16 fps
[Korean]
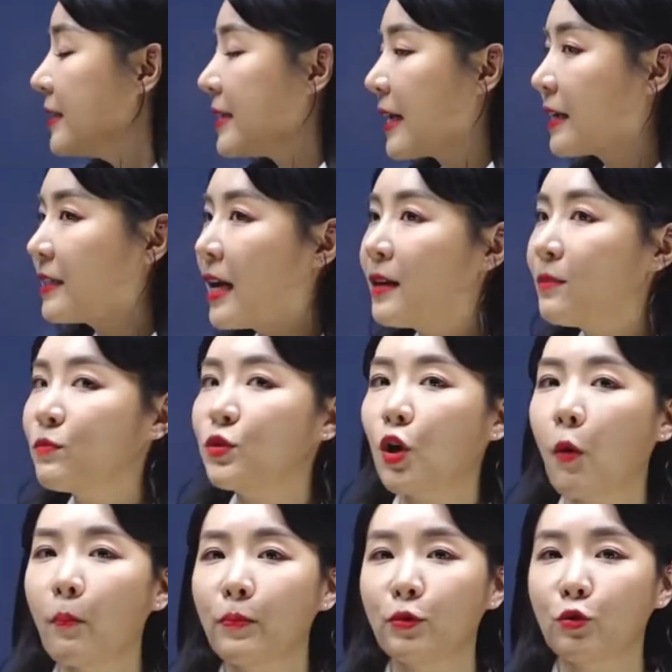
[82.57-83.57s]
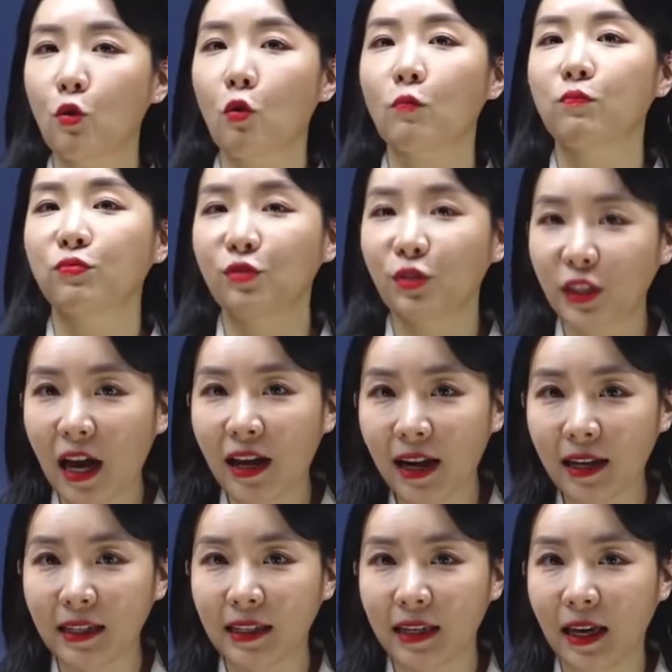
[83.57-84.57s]
자, 그 다음
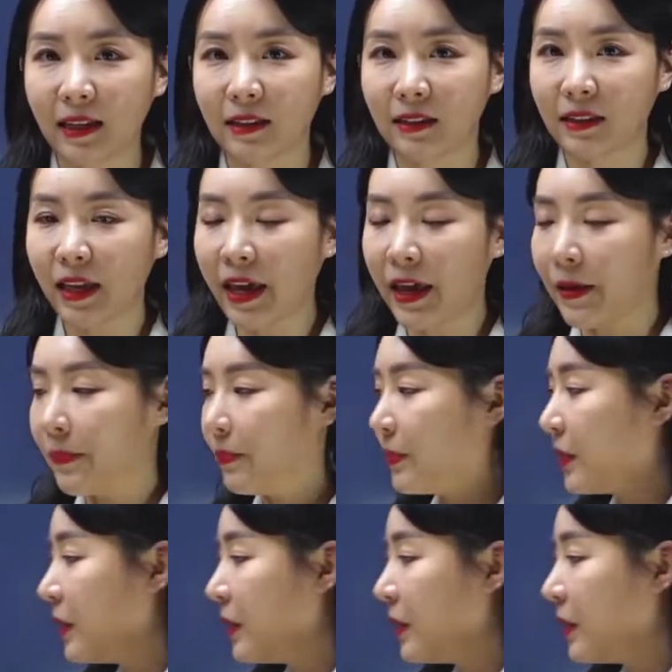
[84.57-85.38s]
접속부사라는 게 있는데